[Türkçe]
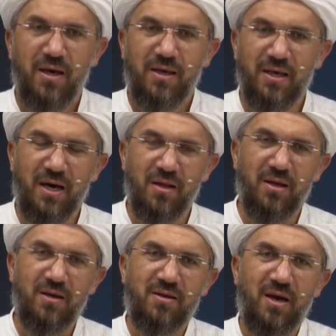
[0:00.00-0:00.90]
ya
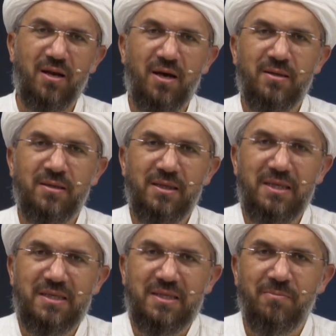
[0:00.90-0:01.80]
Allah Teala'nın
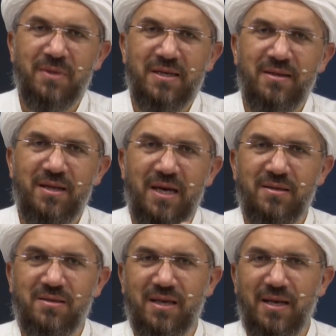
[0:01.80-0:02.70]
isimlerinden
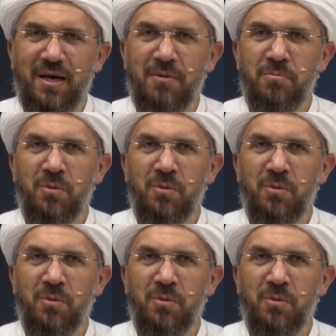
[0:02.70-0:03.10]
selam